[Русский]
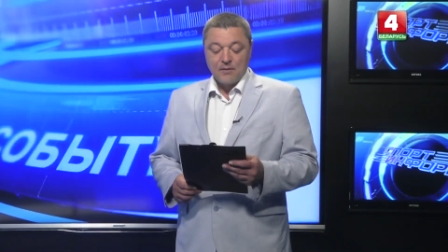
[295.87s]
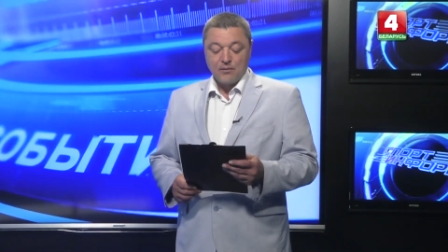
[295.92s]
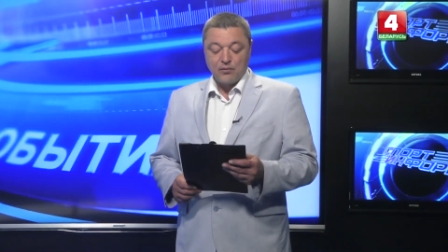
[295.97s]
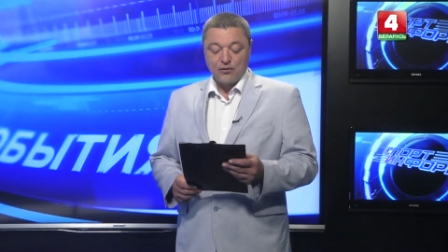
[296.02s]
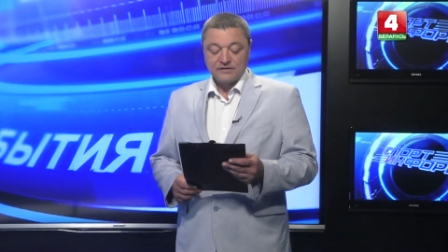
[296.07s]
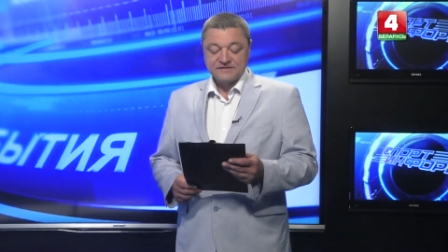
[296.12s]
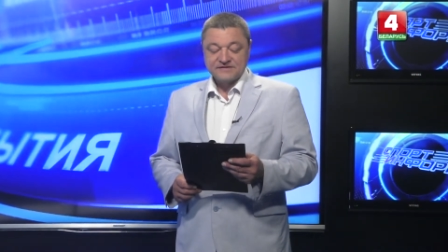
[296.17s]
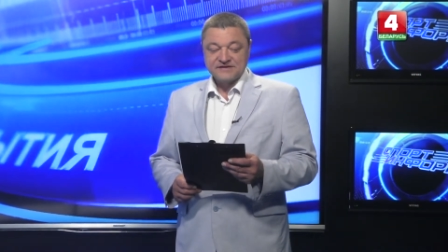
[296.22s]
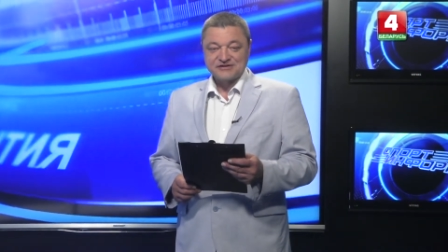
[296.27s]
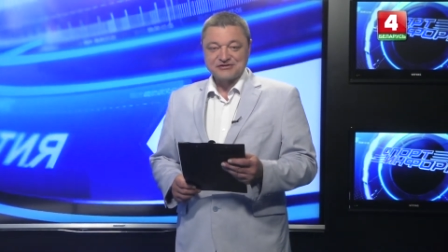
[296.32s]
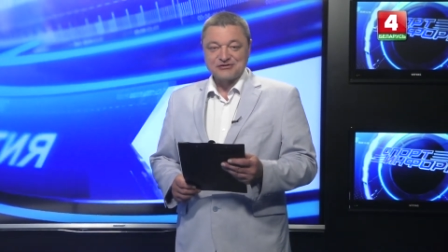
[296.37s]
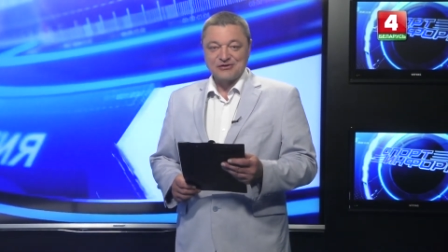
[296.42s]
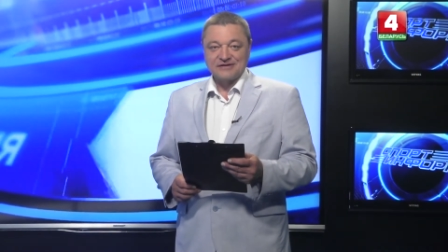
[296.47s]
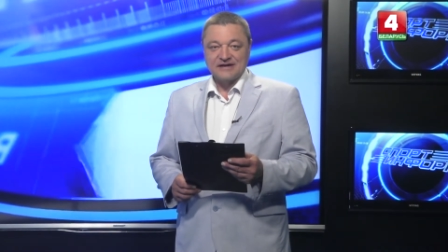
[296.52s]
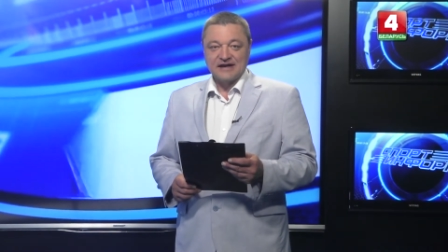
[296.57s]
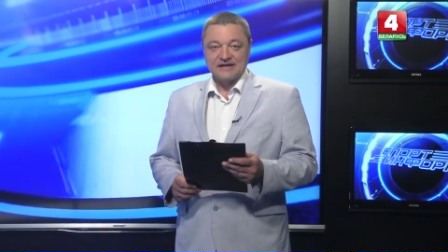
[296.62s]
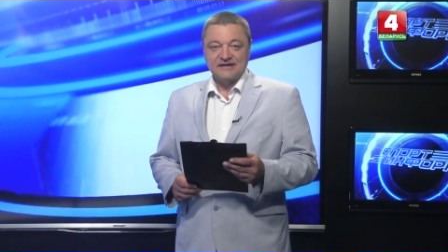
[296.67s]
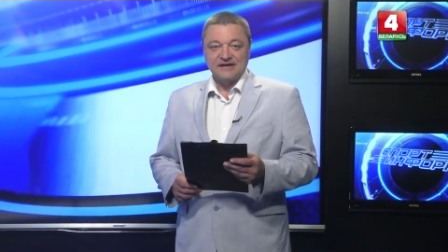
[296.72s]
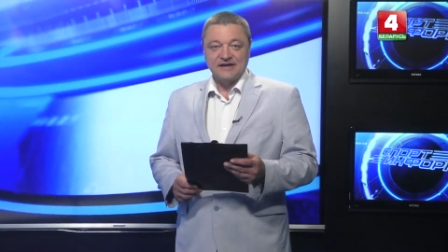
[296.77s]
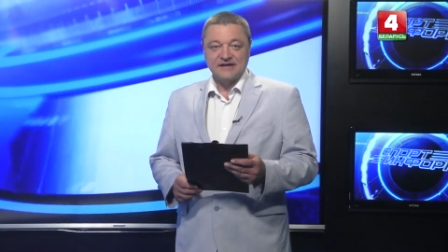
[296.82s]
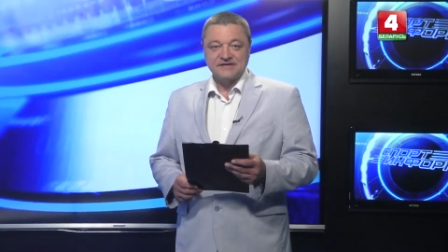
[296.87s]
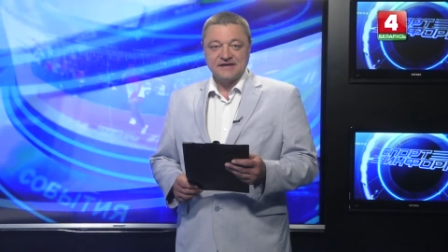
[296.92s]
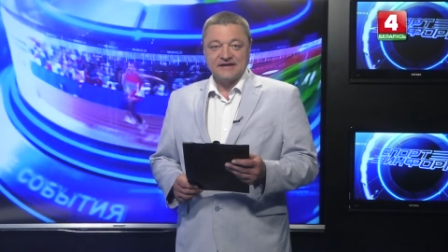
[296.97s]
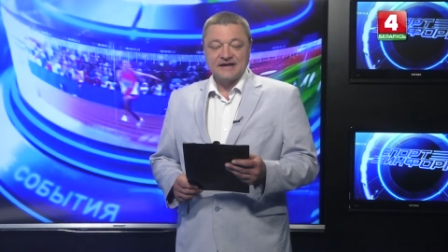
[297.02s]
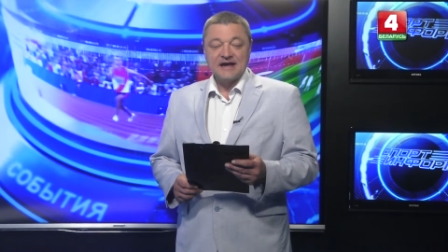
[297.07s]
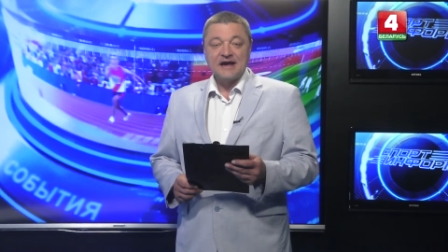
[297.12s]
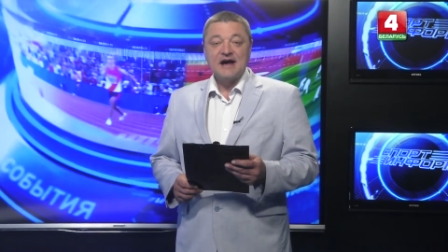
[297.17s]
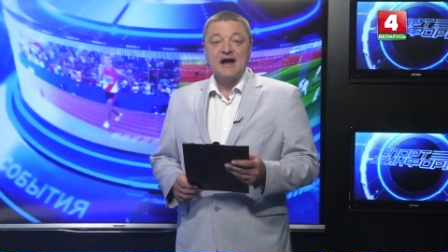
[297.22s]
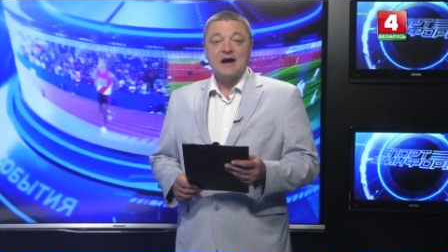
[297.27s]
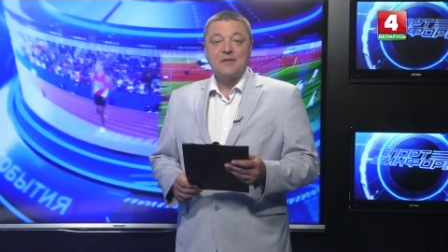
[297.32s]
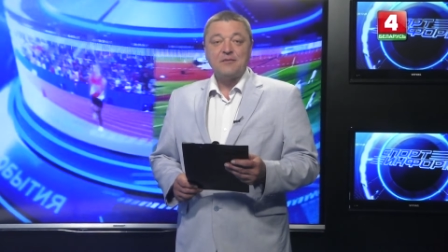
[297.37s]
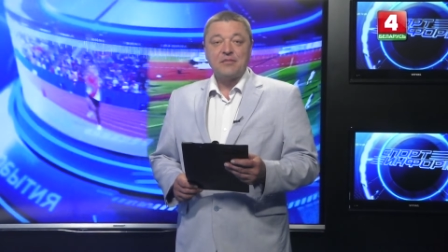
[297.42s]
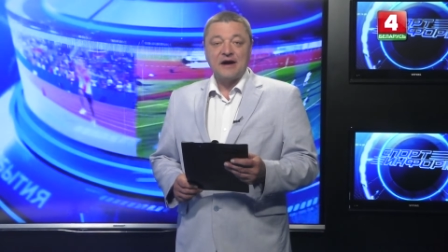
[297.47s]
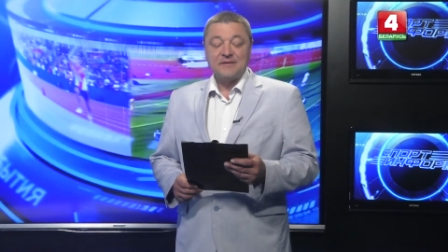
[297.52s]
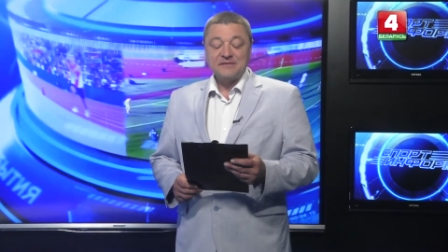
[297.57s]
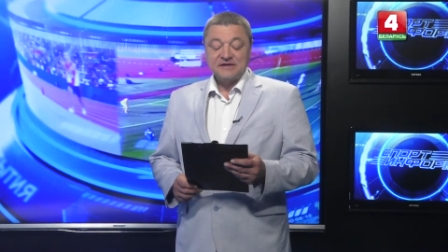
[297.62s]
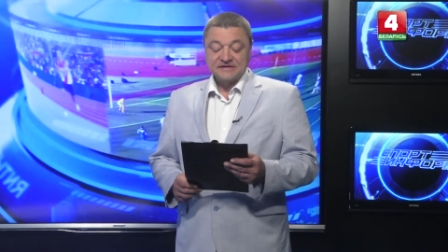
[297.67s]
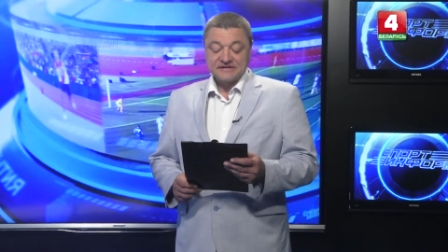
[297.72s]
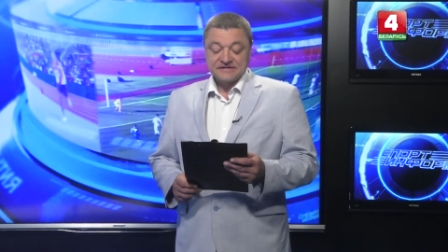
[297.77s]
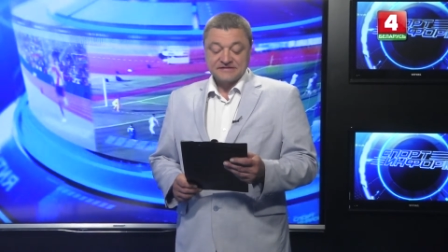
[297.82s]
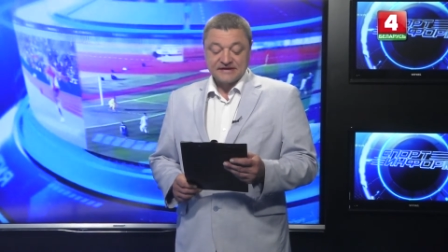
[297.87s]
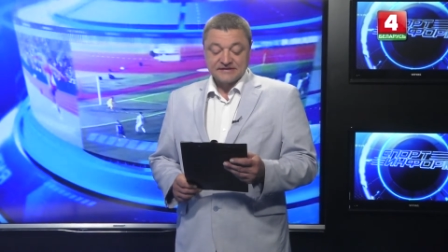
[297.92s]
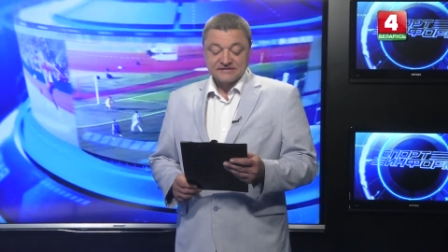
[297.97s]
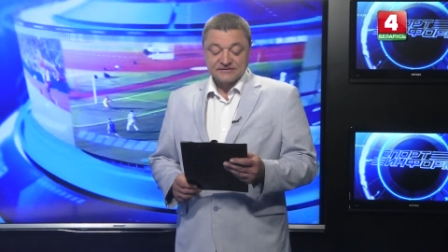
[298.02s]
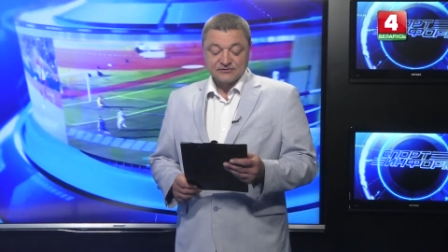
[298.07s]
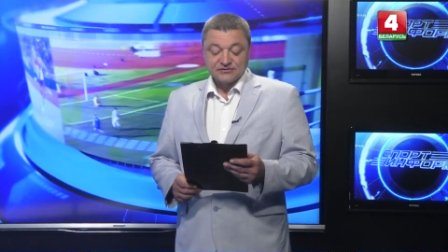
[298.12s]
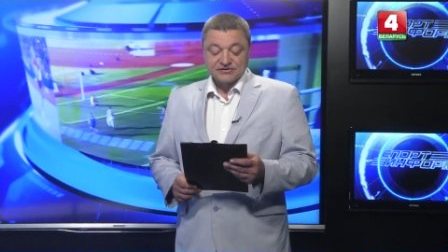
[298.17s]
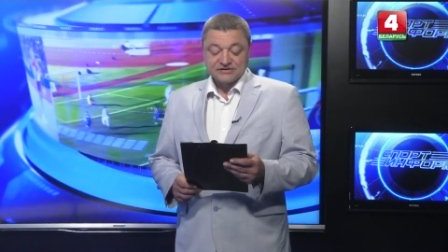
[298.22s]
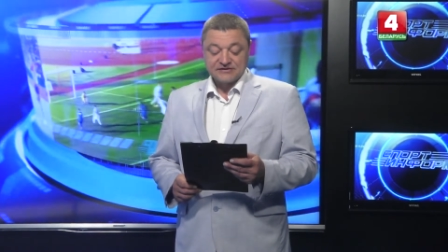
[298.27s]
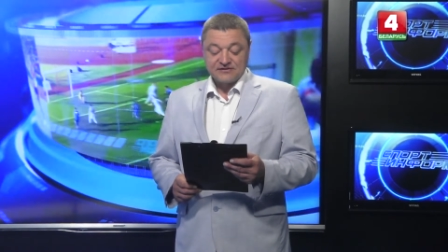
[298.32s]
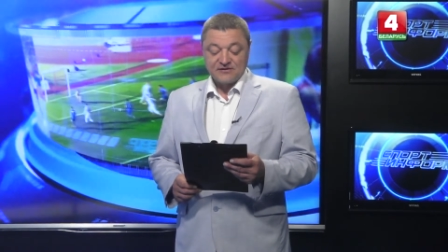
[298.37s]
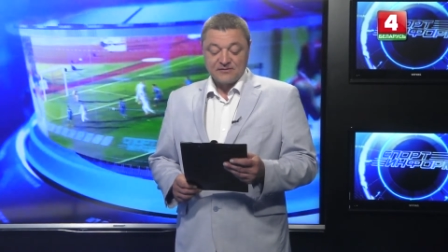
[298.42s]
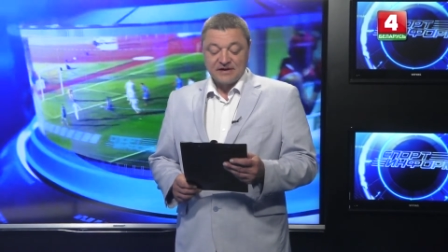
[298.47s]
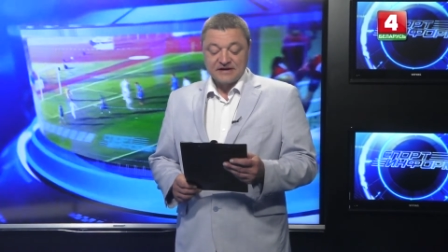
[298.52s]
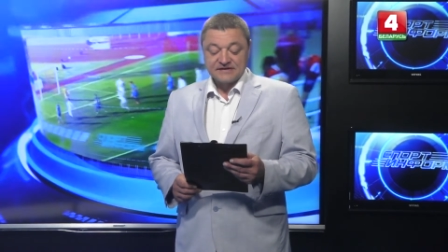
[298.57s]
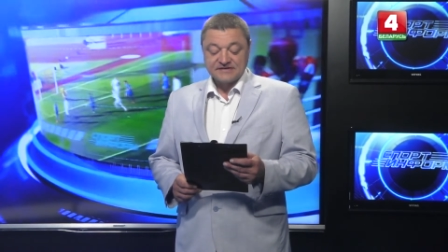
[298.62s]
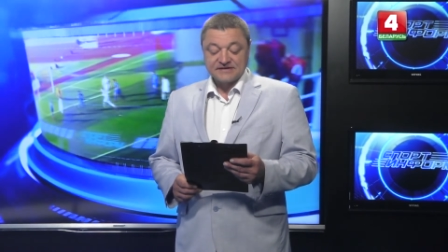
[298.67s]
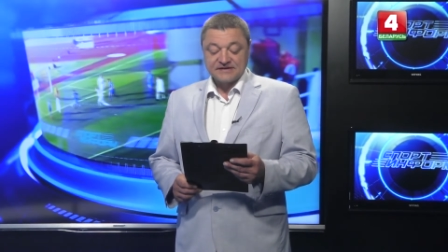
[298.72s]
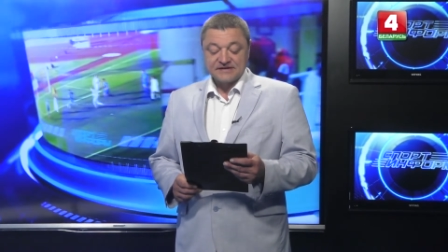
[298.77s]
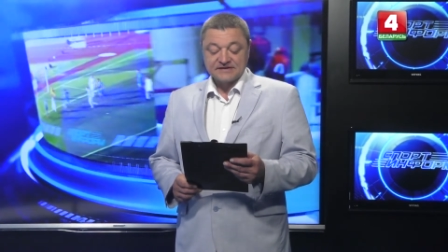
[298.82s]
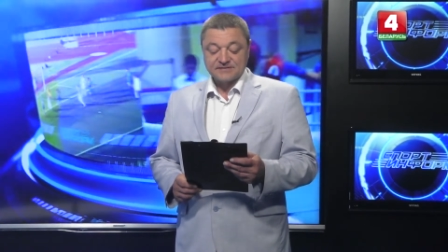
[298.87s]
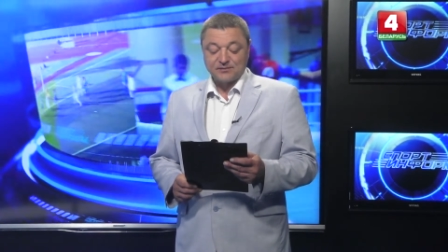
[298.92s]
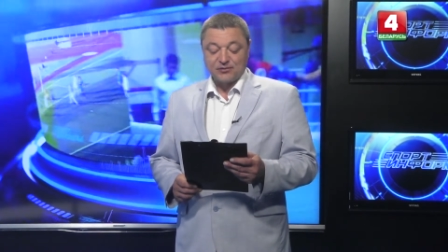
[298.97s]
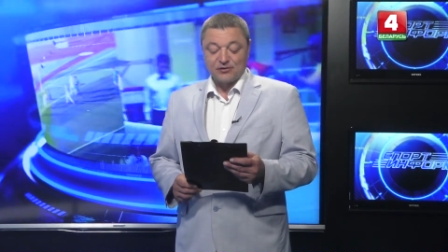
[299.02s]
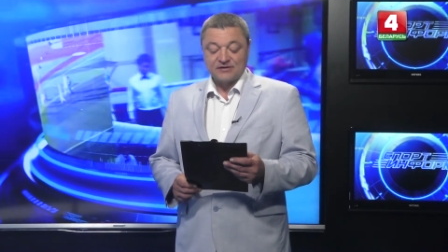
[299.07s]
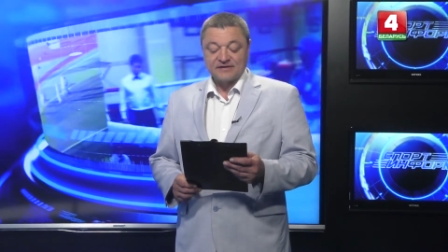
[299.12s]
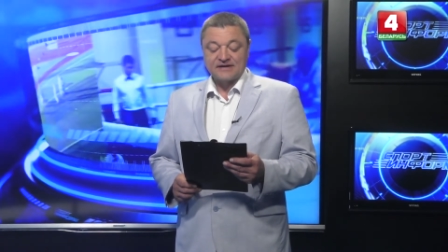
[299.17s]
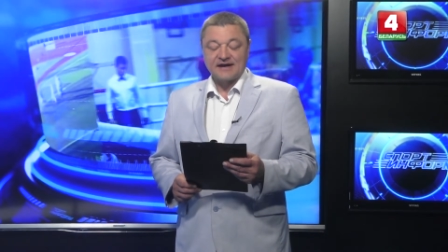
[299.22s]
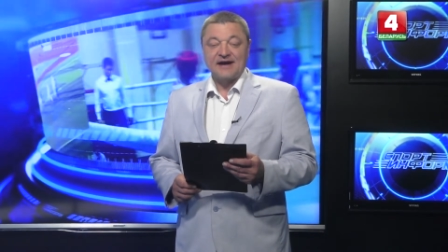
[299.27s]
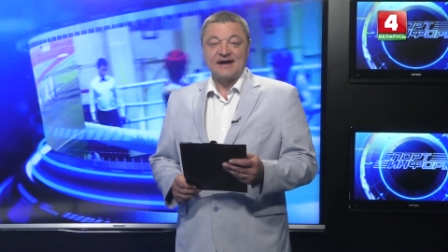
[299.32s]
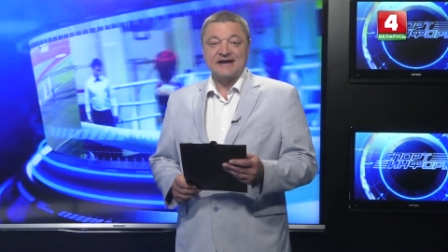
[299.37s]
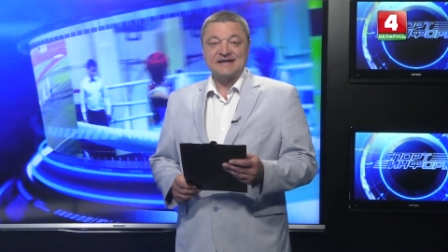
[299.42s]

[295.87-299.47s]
по тяжелой атлетике памяти заслуженного мастера спорта